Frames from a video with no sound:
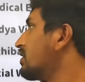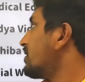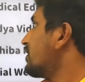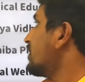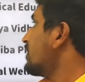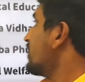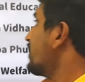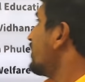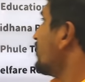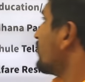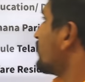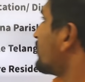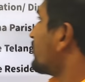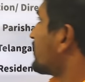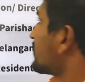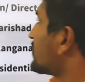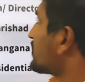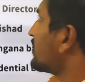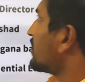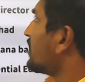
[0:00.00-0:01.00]
నేను
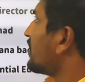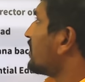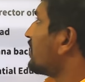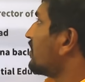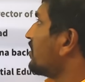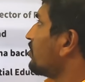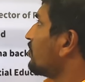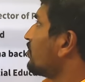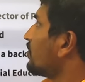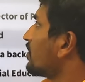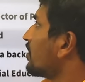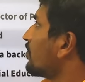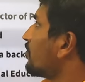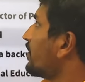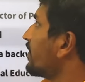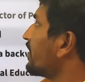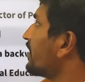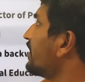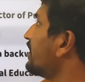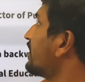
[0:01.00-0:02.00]
ఫస్ట్గా ఒక
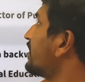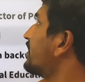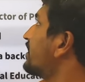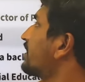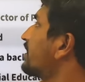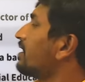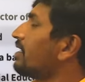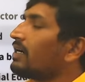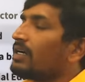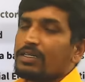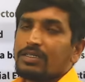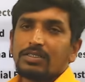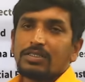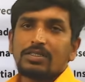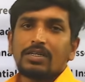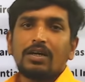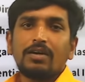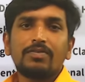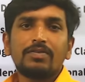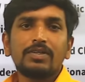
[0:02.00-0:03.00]
అప్లికెంట్ కనుక
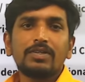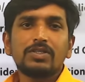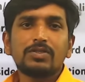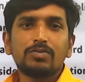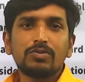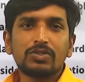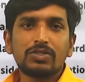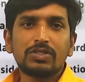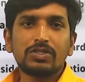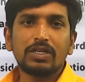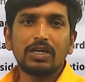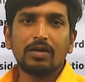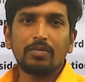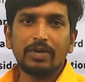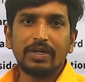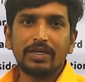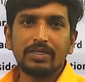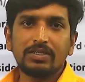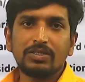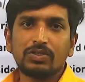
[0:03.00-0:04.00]
స్టాఫ్ నర్స్ పోస్ట్కి
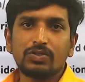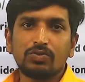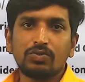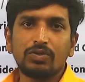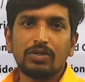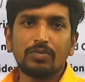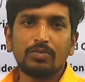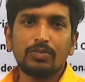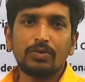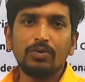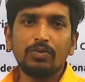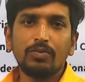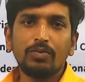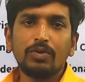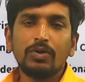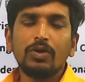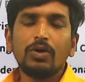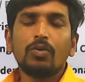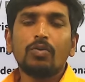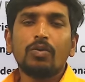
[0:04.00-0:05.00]
అప్లై చేసుకున్నప్పుడు
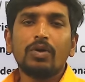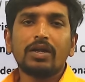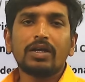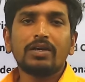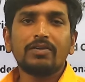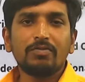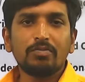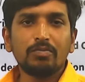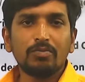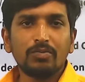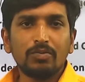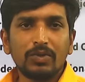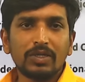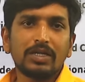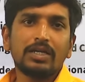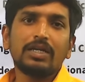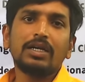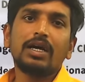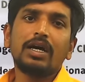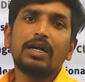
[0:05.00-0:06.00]
వాళ్ళకి
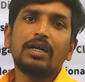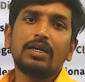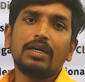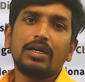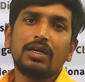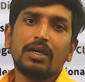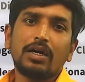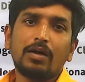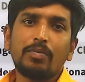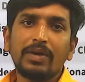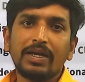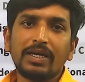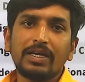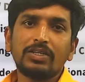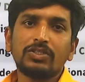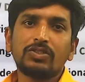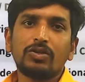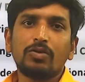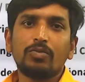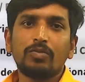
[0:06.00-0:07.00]
మొదటగా అడిగే
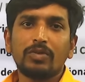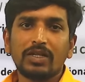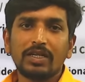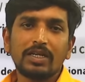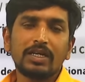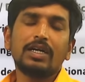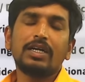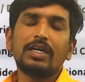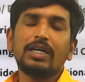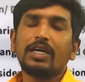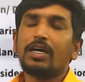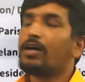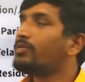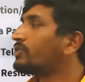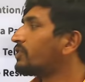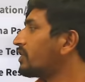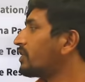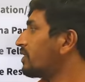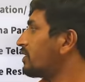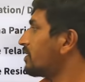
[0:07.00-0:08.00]
అప్లికేషన్లో మొదటగా అడిగే
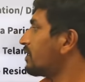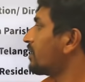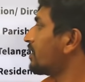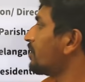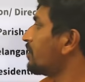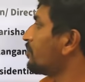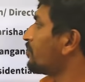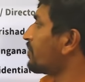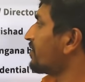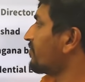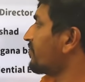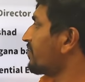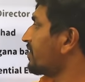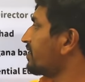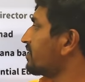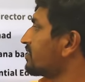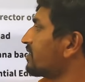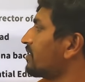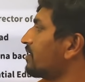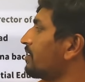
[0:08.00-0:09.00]
ఆప్షన్ ఏంటంటే
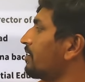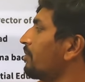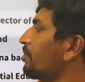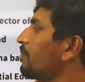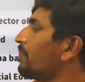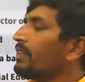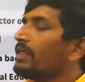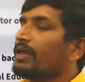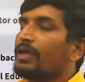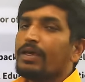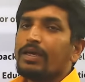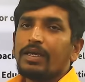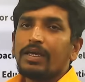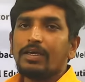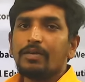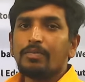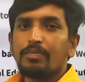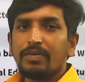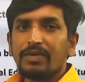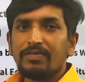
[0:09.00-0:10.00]
ప్రిఫరెన్స్ అండి ఈ
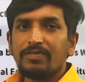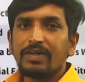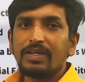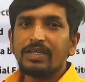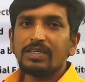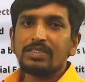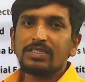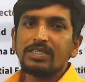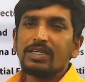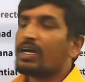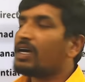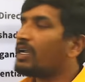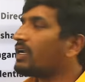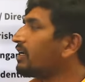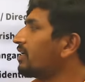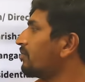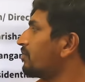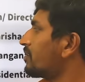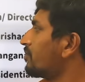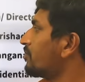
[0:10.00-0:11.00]
ప్రిఫరెన్స్ని
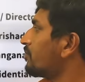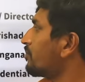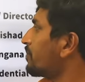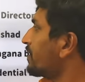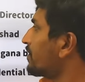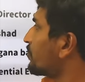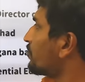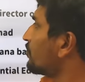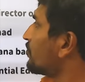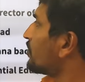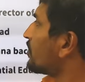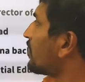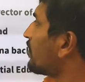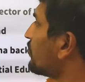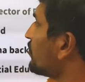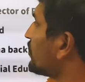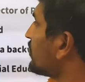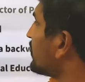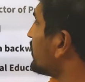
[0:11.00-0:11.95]
ఆల్రెడీ మనం పెట్టుకుంటాము ఏ